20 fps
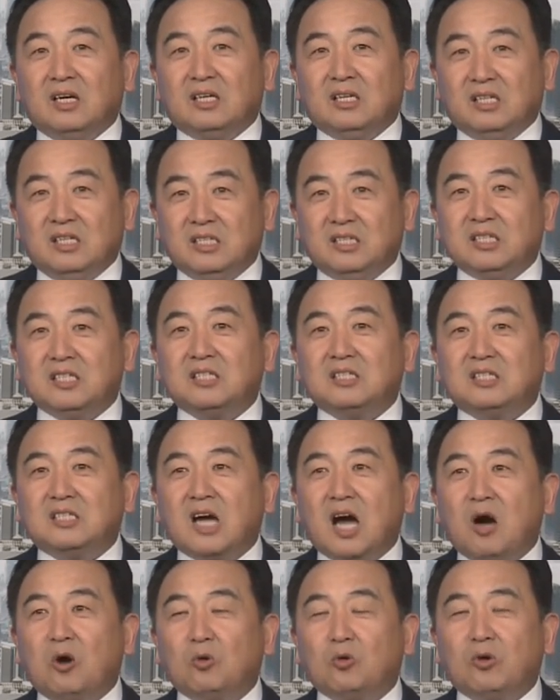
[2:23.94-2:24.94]
已经
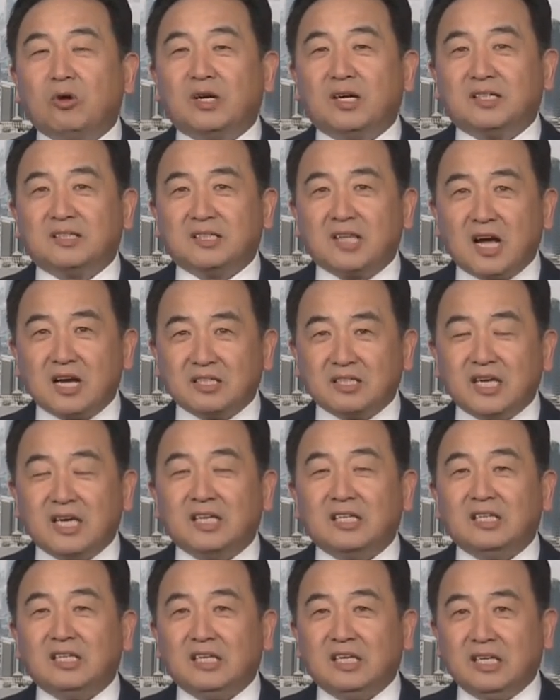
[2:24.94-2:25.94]
超越了当
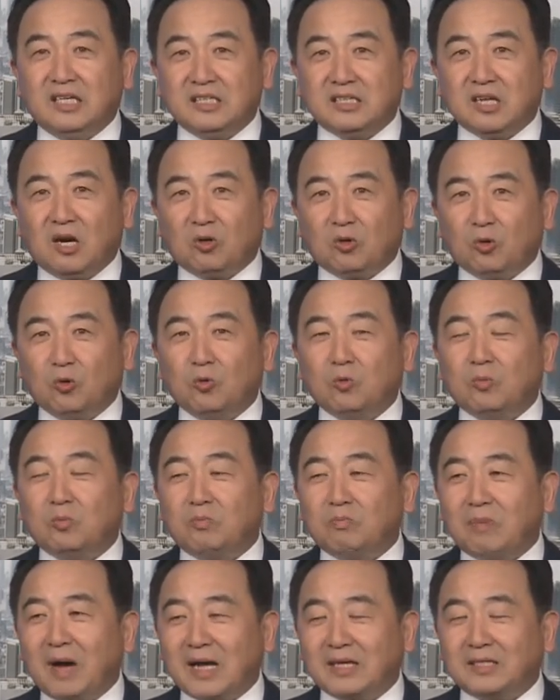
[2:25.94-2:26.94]
年李小龙
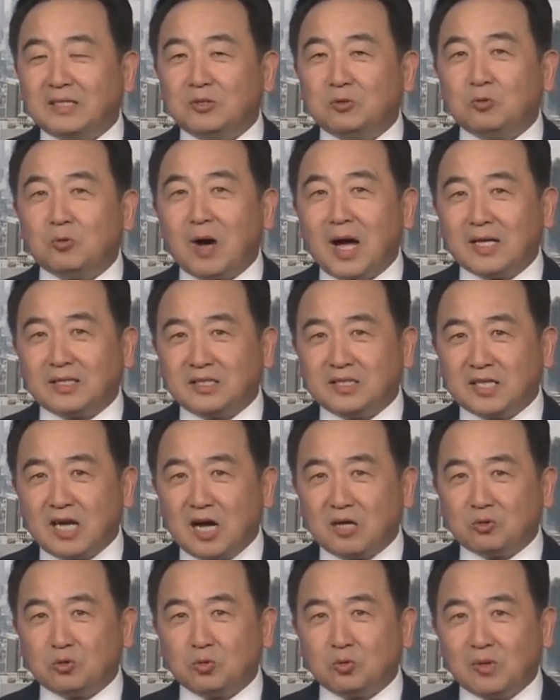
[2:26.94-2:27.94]
把这句话
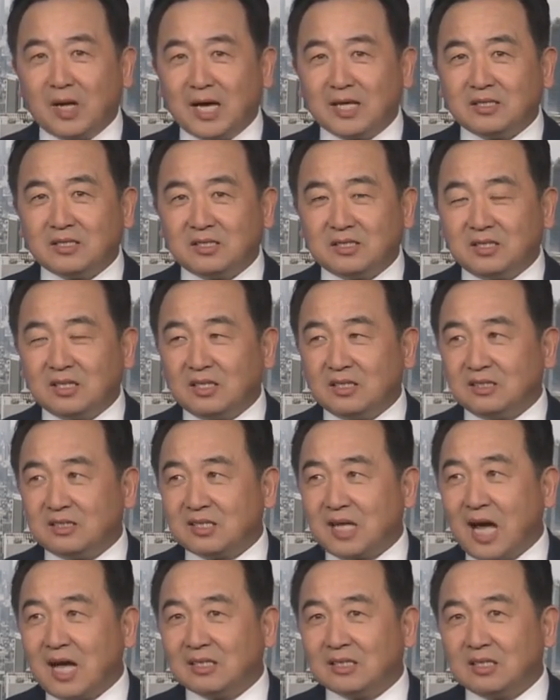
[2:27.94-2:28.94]
讲出来时的
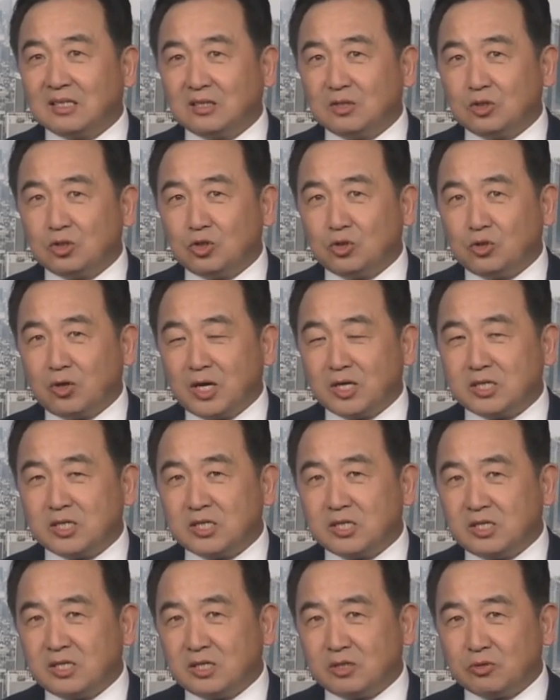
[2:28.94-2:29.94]
他的诠
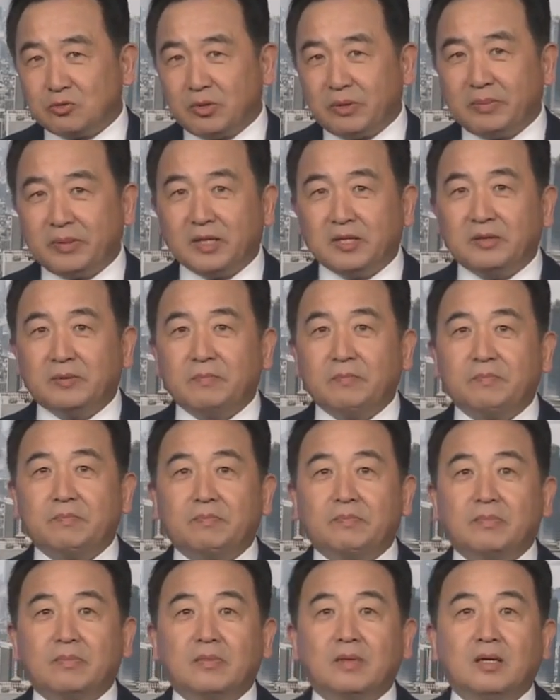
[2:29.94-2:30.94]
释的水平。
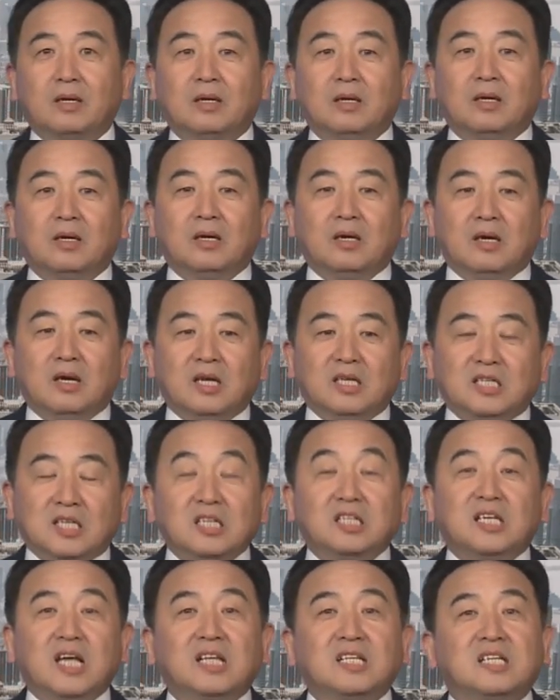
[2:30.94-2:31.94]

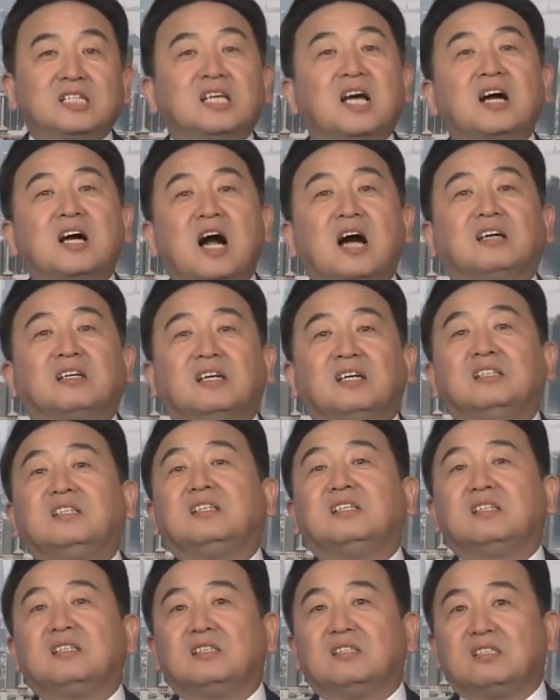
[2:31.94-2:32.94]
今天的香港人
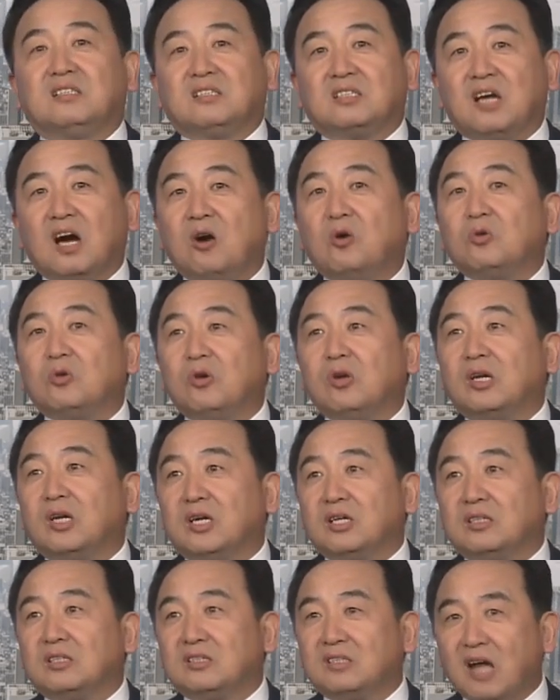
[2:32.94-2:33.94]
超越
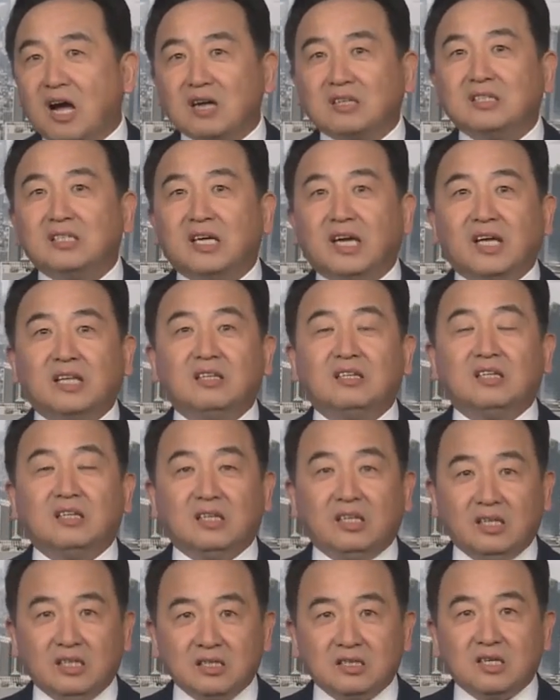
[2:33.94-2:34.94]
了当年
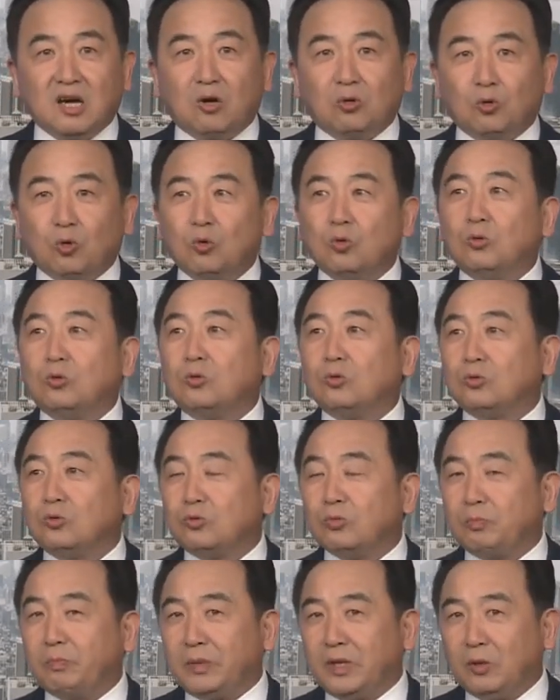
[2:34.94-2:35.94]
李小龙
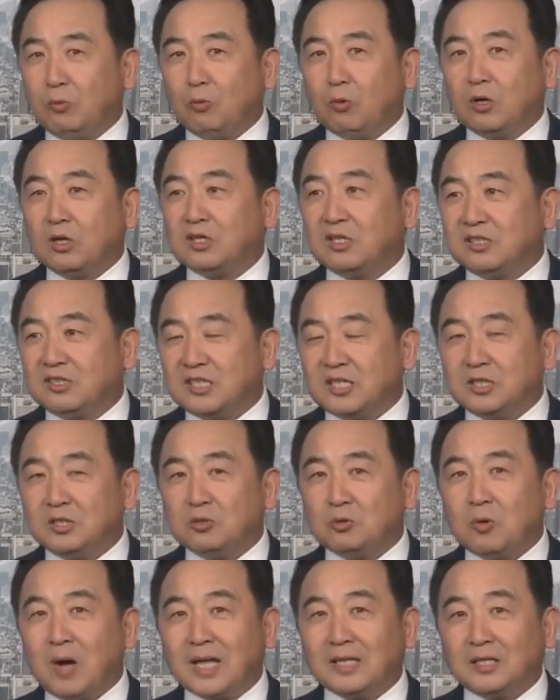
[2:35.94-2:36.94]
这 Be Water 这
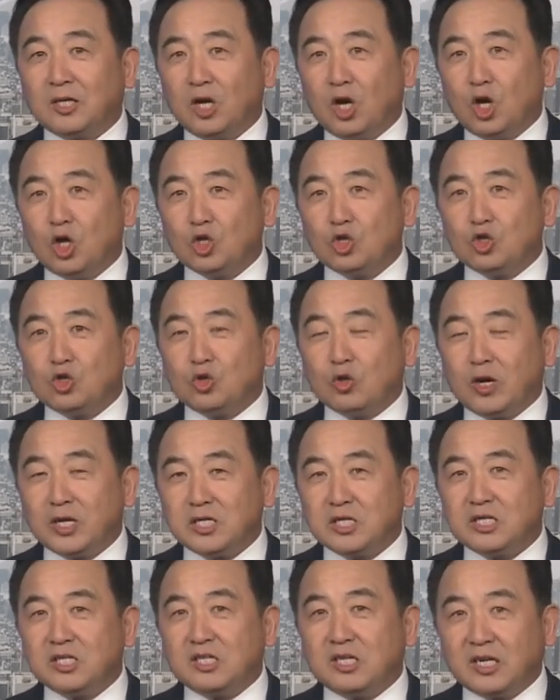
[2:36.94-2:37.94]
句话的
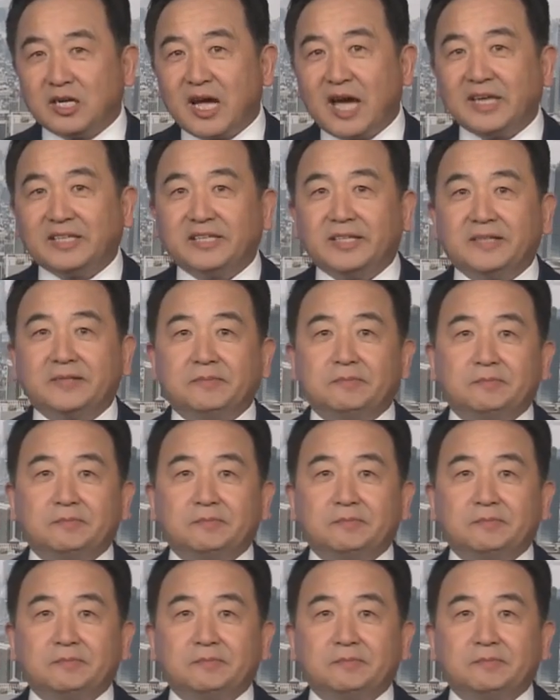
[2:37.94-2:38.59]
诠释的概念。